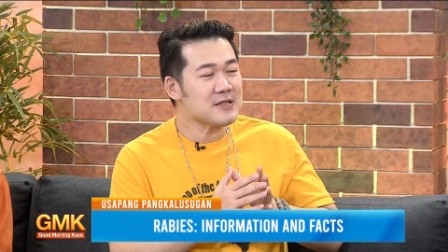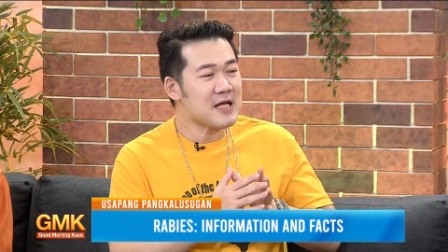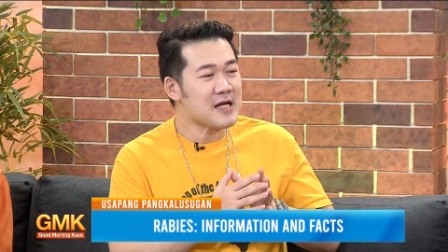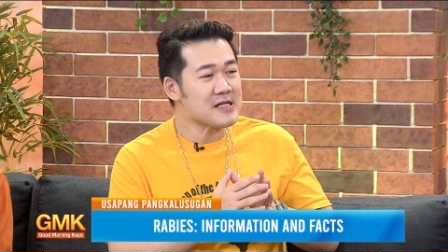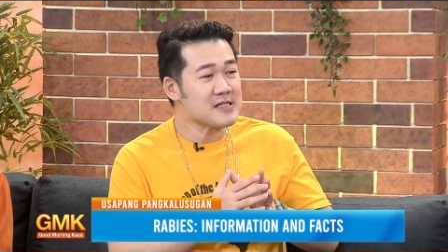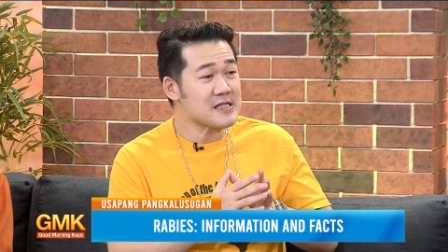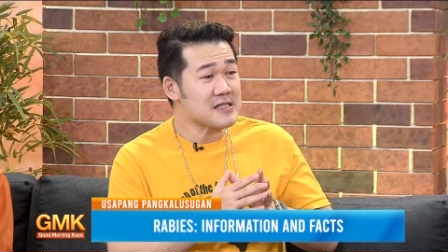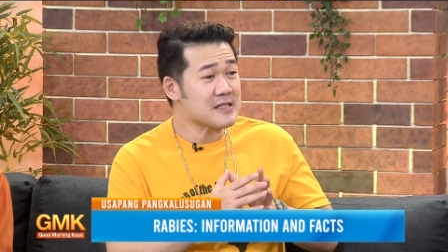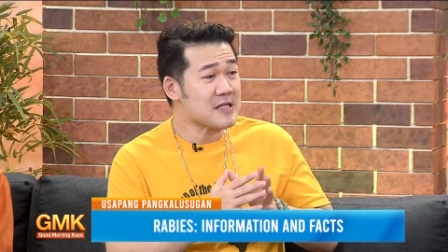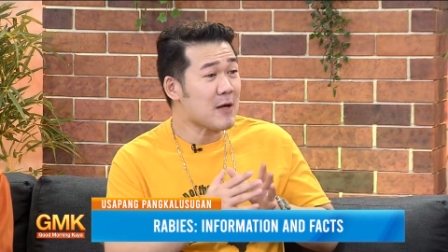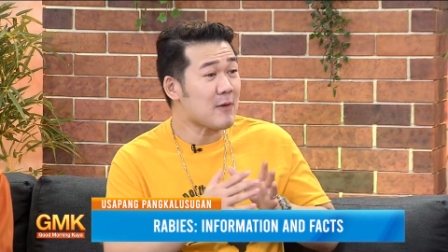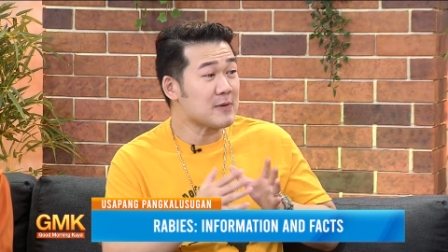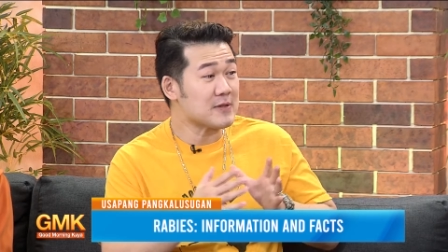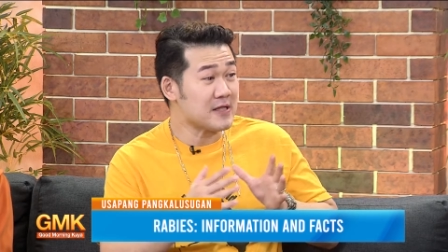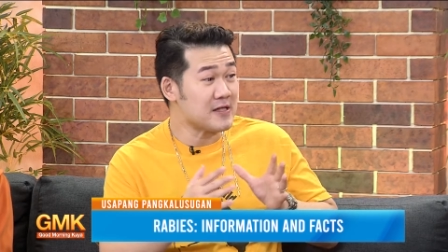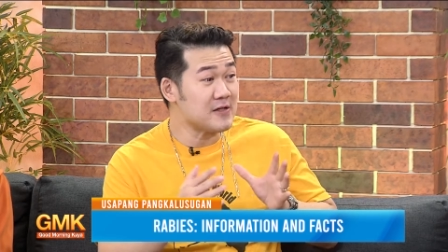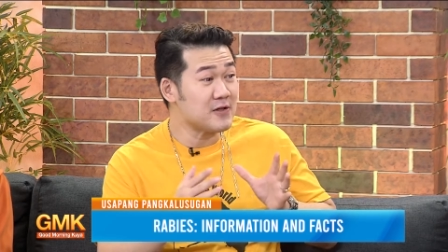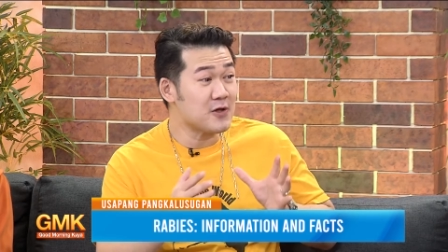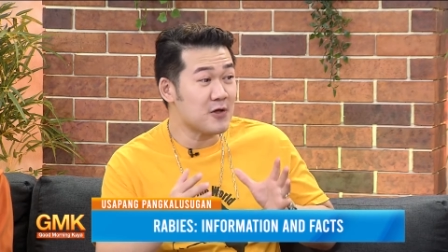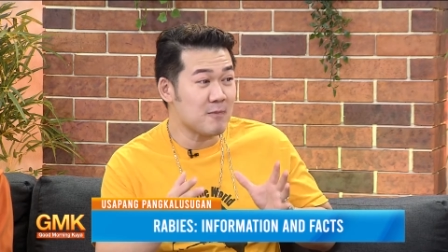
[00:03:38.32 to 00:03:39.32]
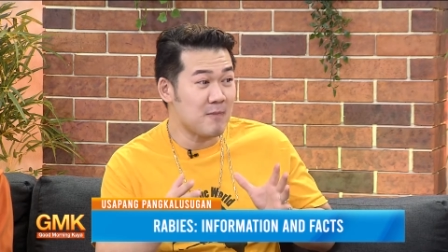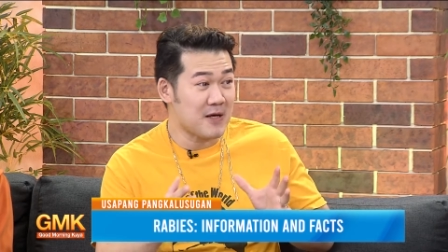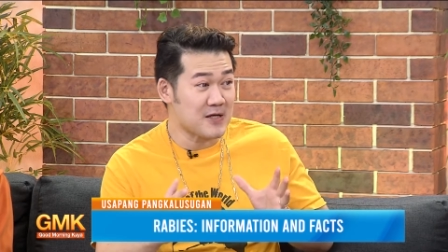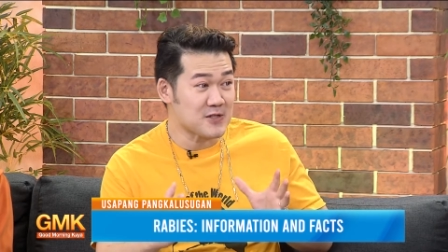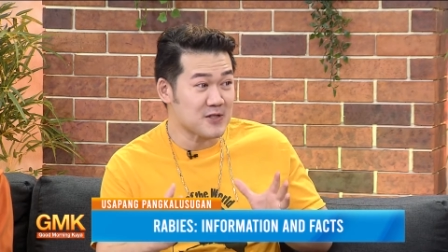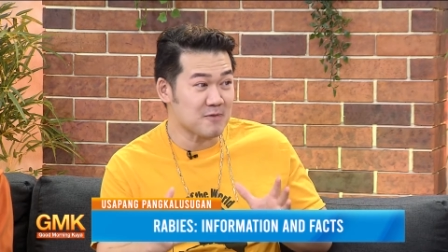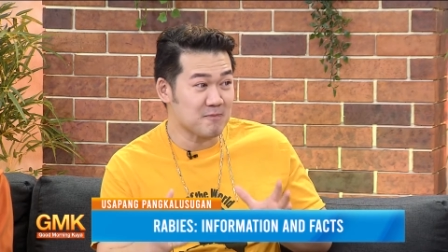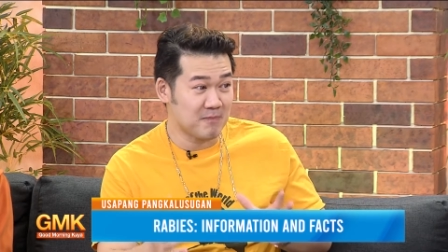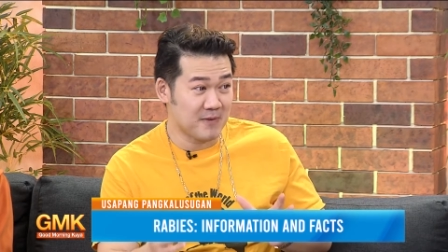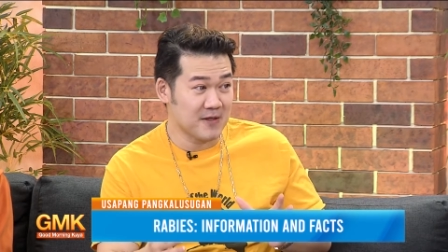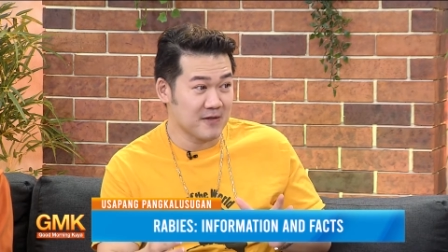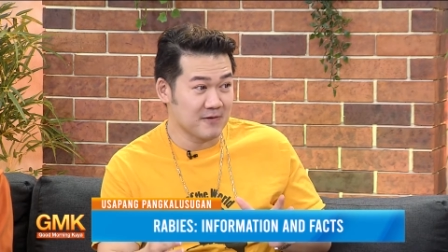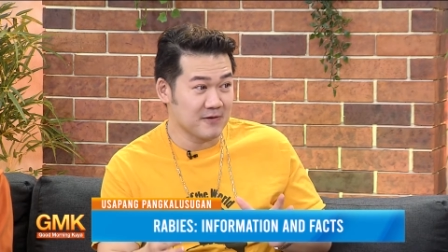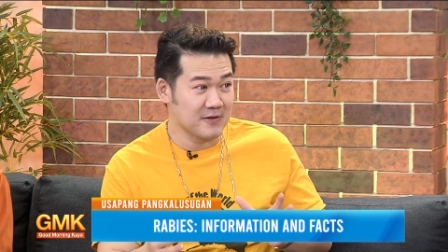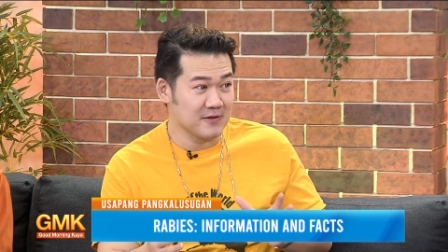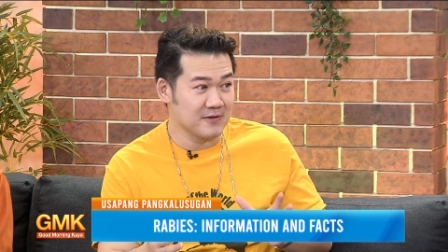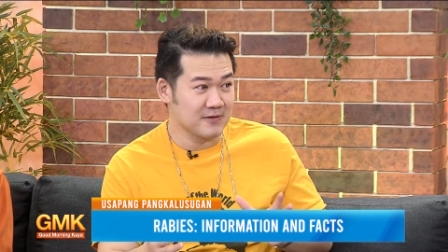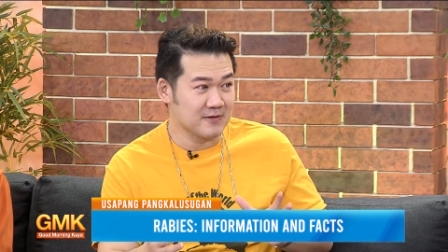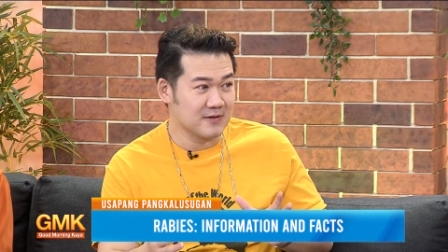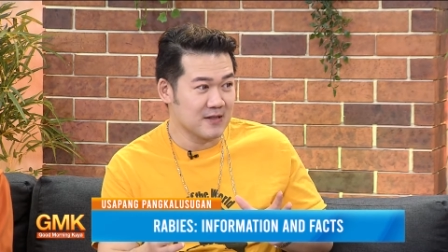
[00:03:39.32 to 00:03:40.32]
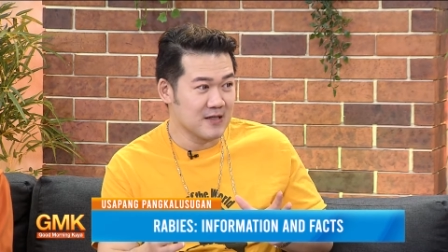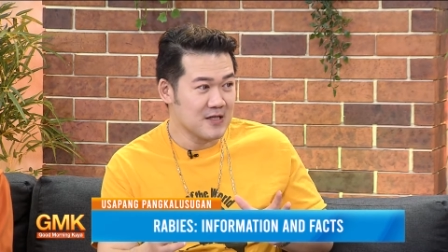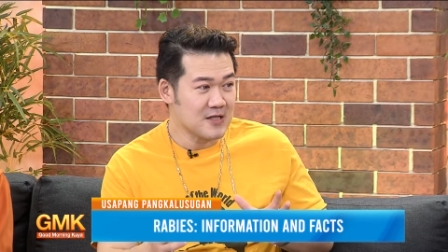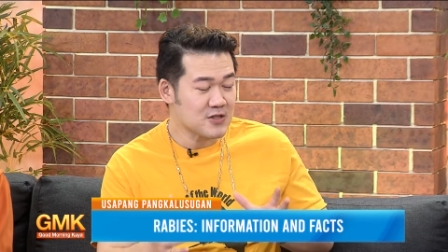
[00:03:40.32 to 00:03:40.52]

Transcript: meron tayong tinatawag na incubation period.